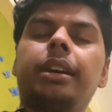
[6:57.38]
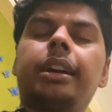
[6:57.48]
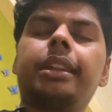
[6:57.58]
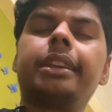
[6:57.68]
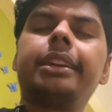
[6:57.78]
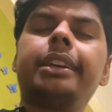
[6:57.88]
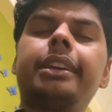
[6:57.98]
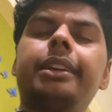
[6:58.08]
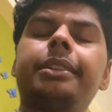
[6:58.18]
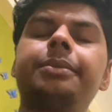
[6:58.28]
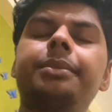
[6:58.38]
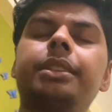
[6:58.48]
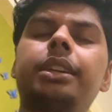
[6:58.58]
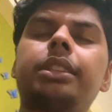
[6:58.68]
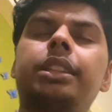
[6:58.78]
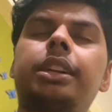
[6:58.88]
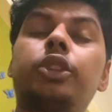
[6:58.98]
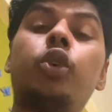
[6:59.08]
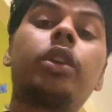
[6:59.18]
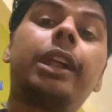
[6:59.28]
अरे क्या था
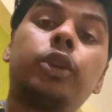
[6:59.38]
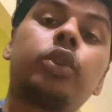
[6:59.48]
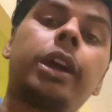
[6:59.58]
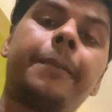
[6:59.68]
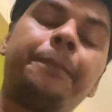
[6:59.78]
ढोकला ढोकला